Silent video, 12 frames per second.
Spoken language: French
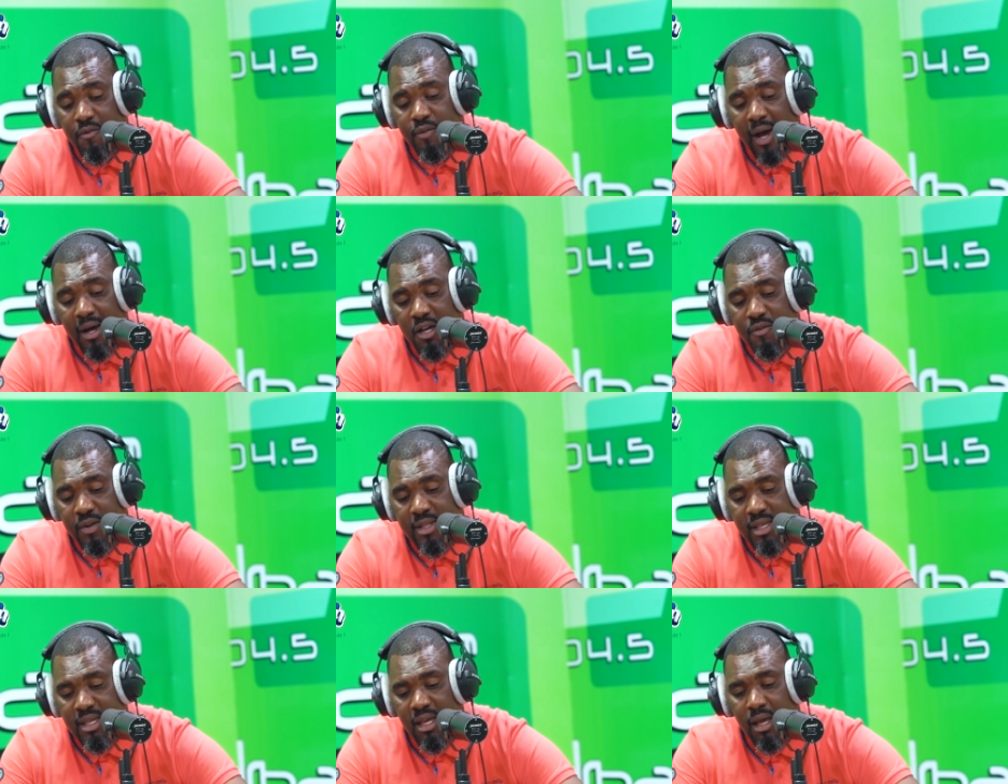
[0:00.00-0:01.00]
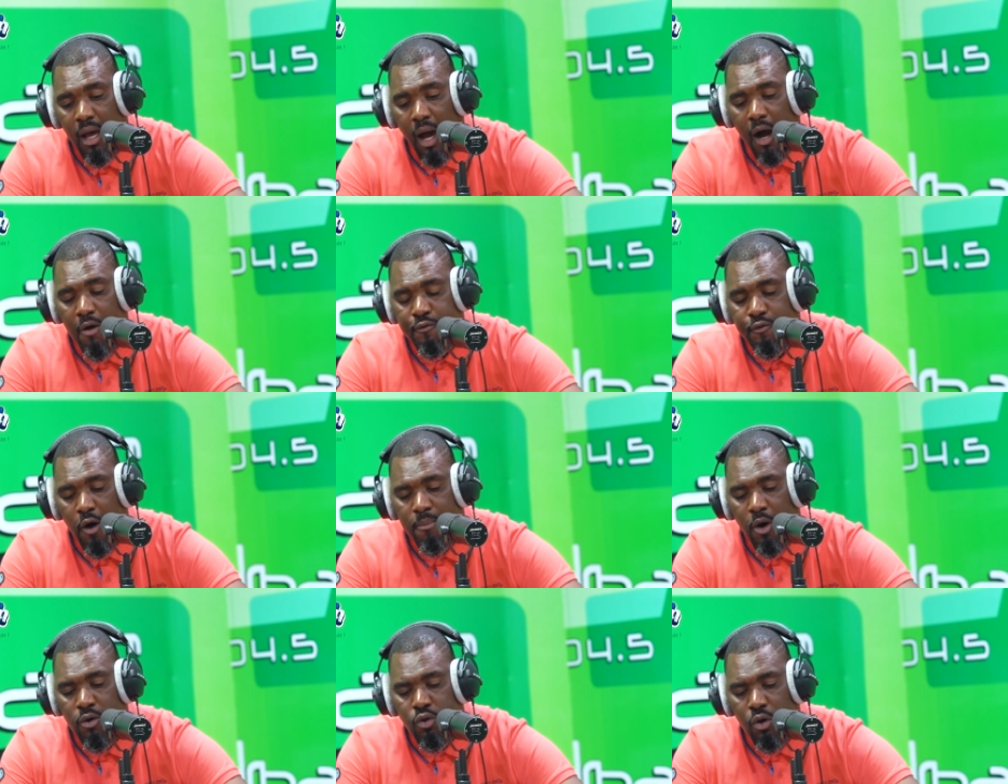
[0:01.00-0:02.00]
va revenir en
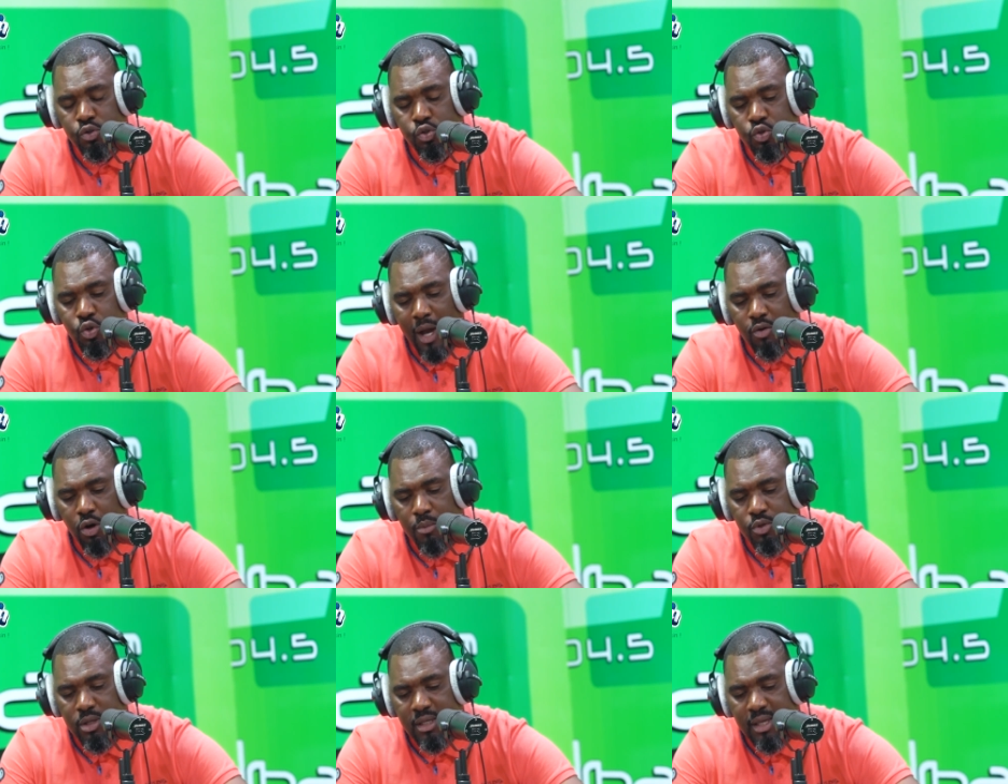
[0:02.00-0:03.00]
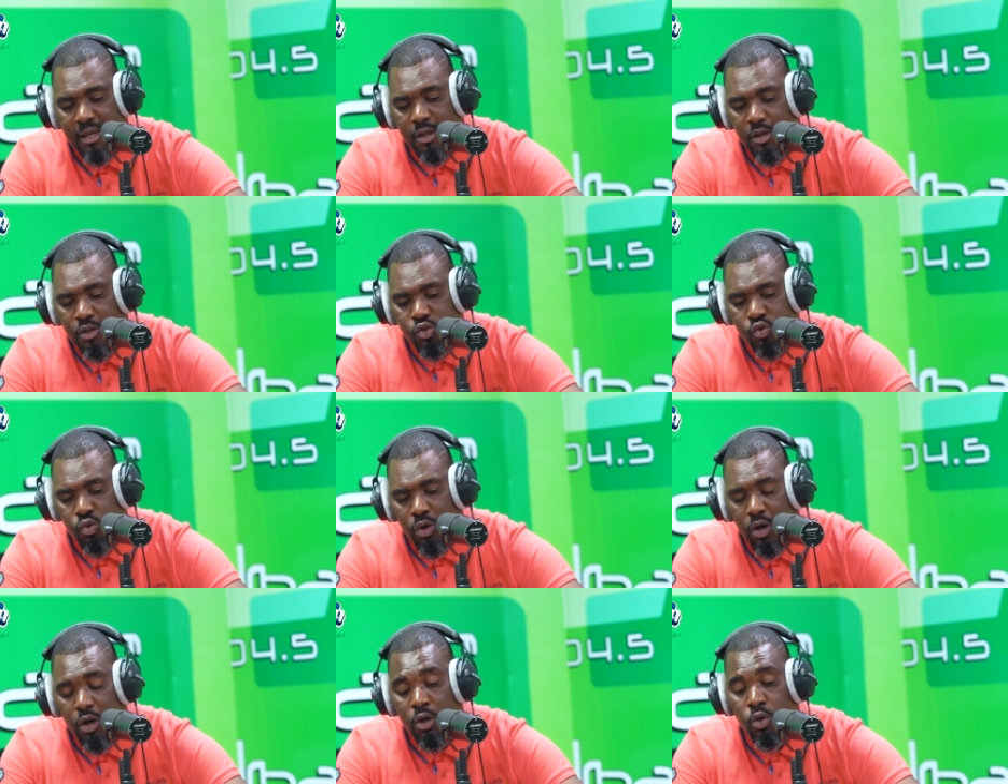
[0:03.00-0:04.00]
forme. On continue à communiquer
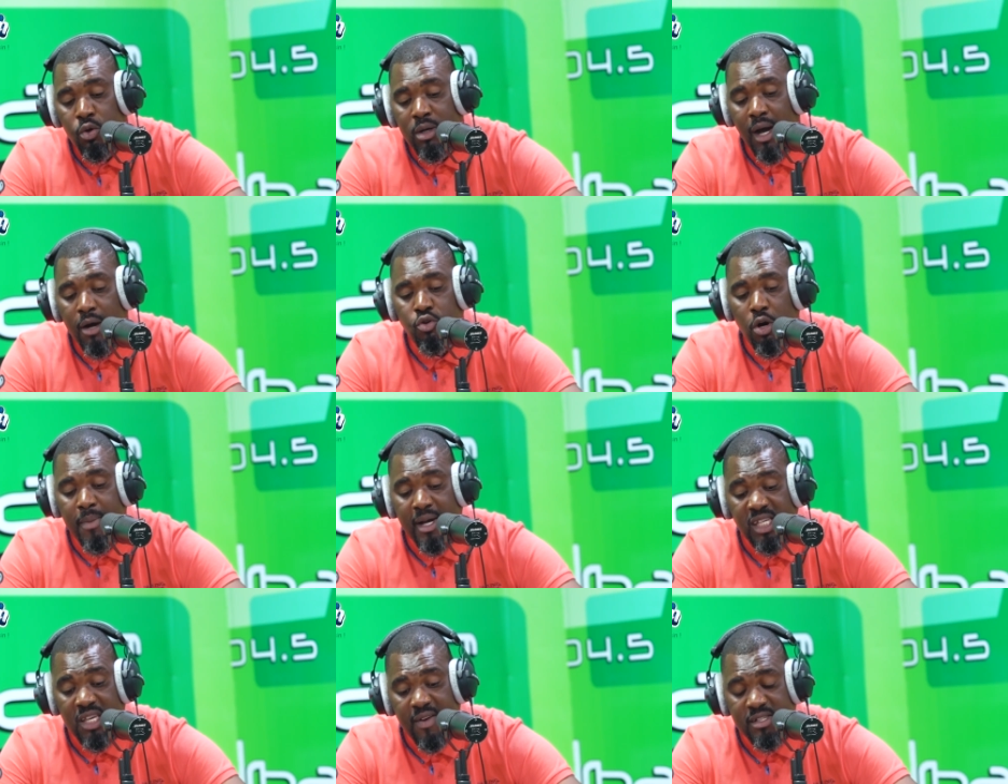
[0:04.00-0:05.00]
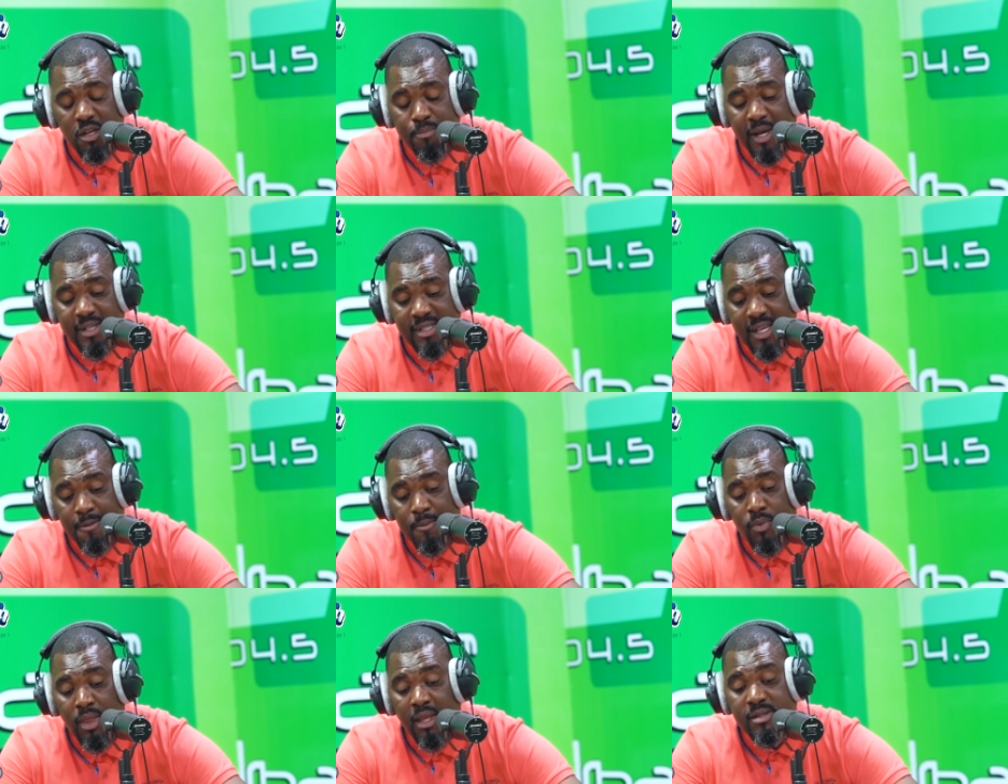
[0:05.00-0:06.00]
sur euh, le grand combat qui va se passer
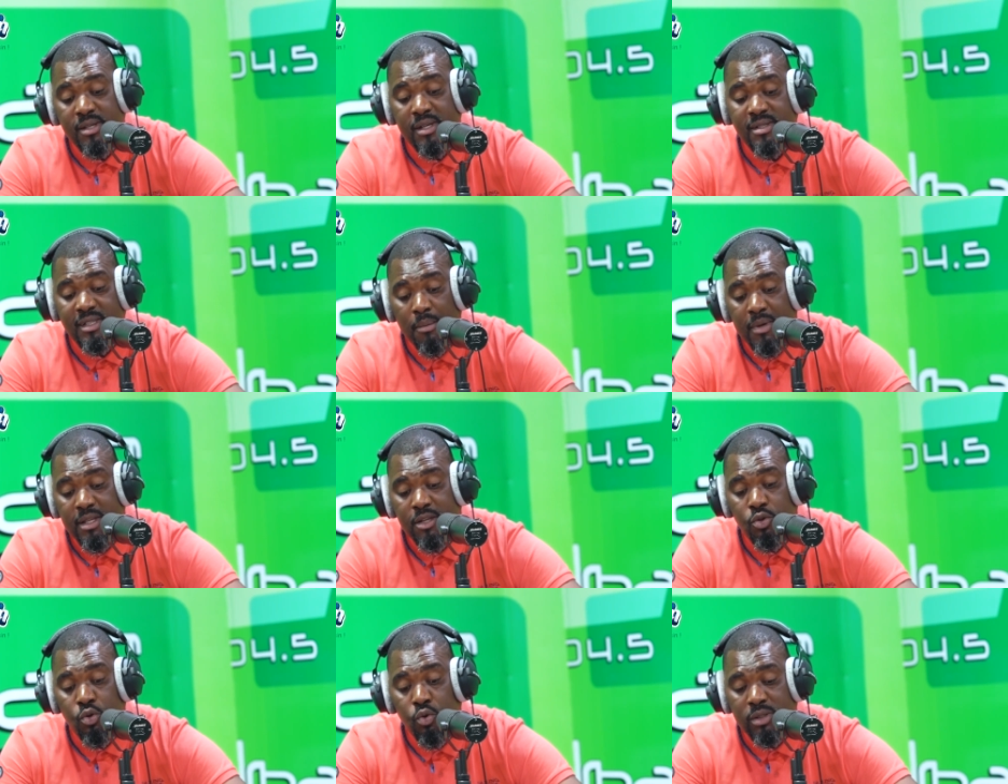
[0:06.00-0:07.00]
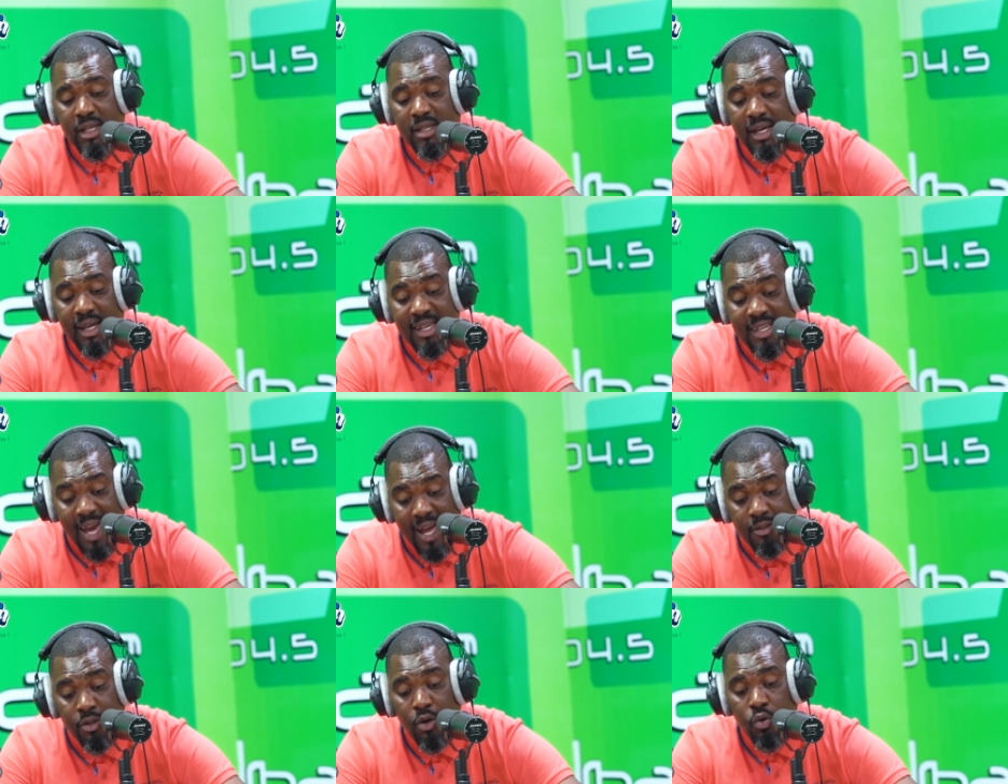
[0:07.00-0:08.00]
ce samedi du côté de
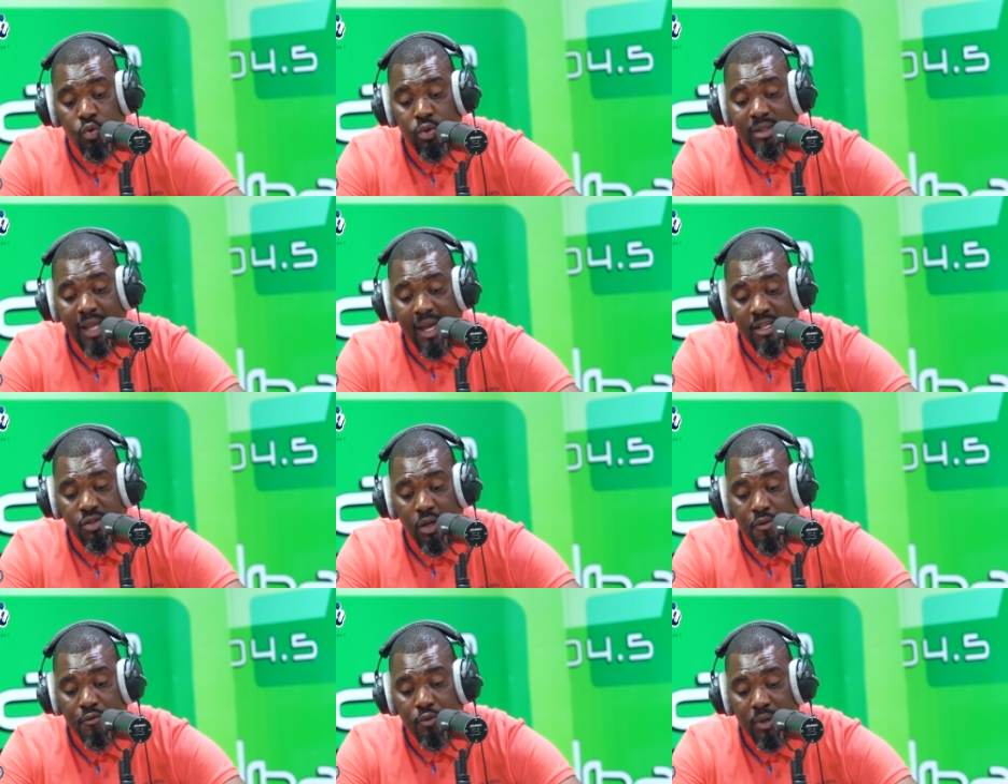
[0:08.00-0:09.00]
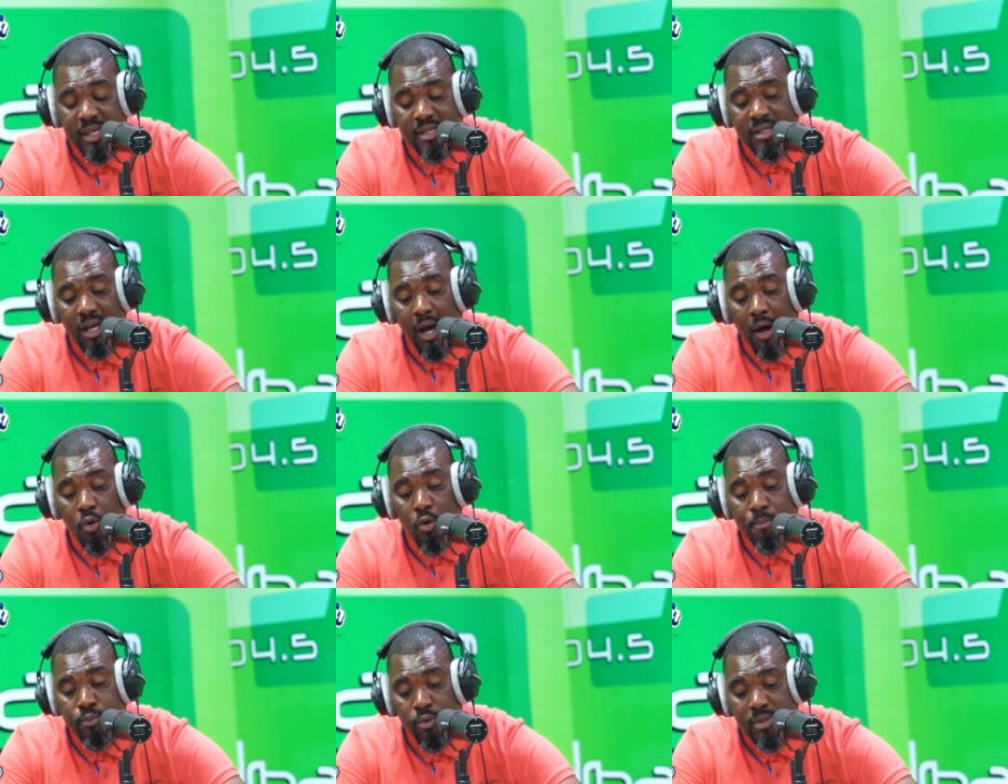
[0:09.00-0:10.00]
Riyad où Tyson Fury sera
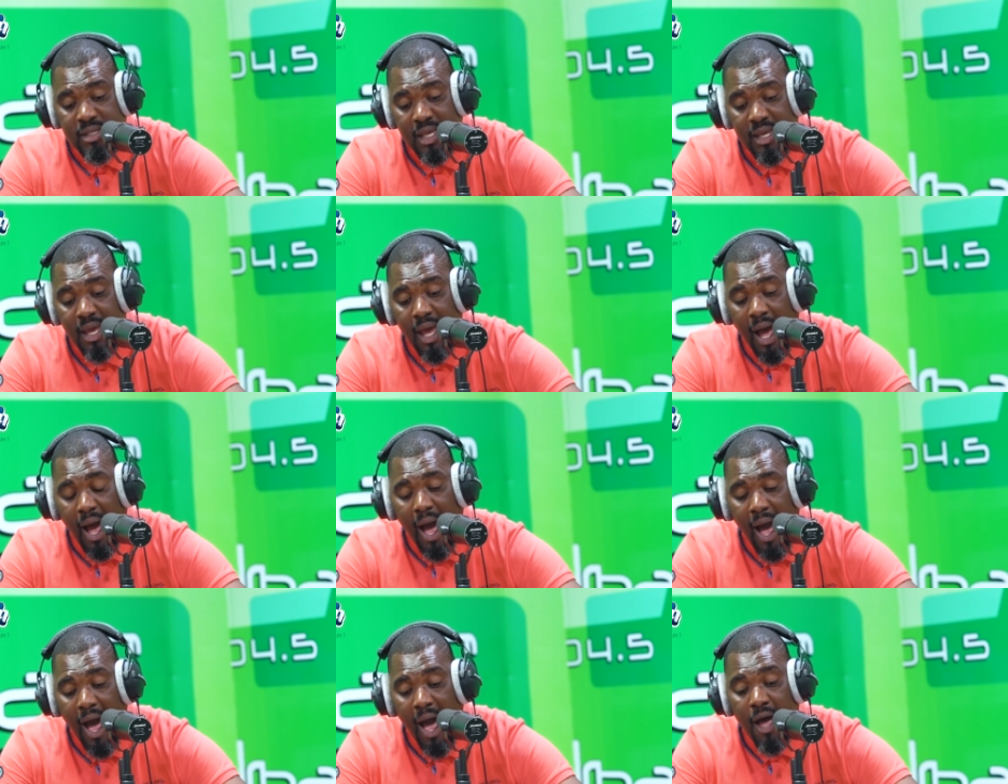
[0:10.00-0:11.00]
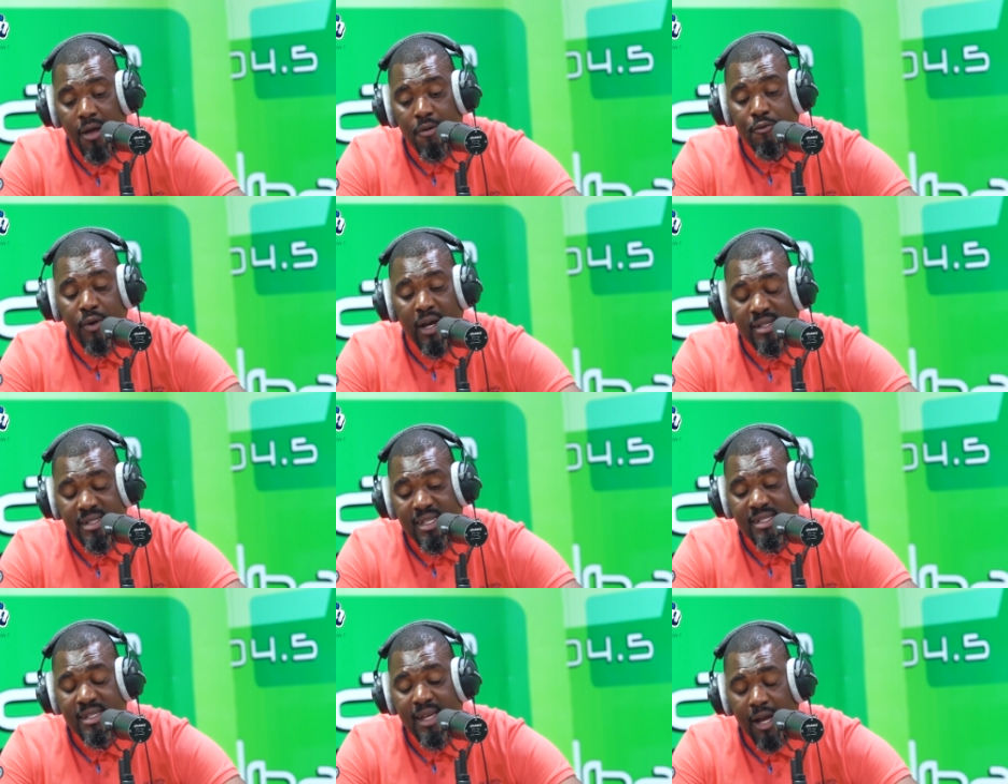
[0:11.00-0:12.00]
opposé à
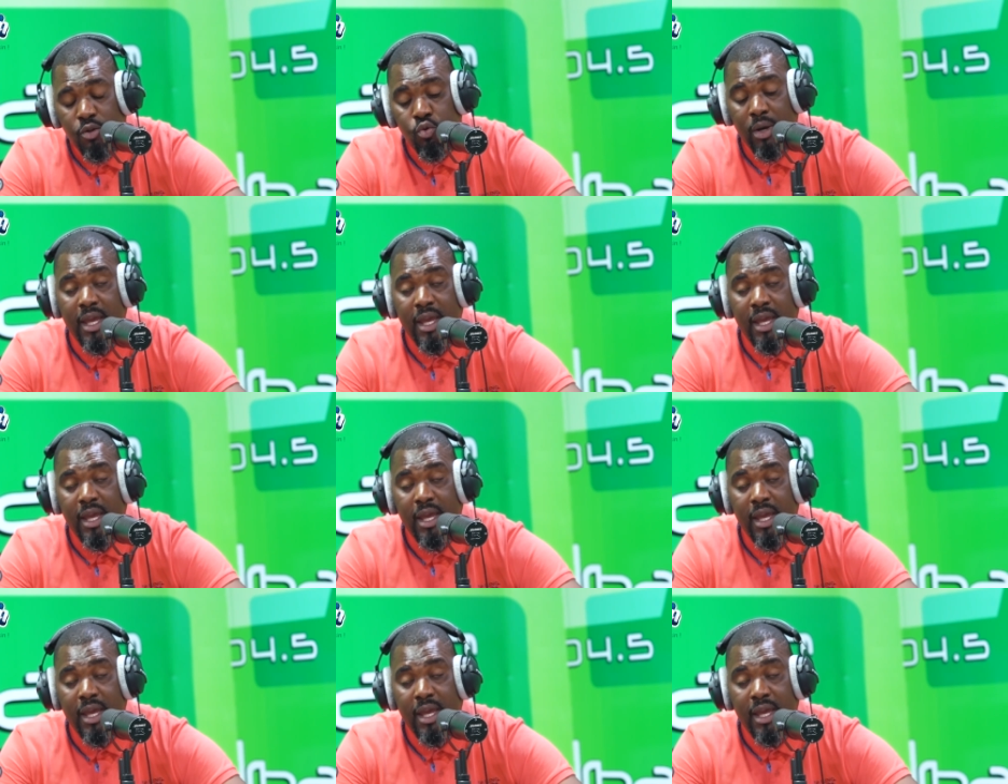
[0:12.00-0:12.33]
Francis Ngannou.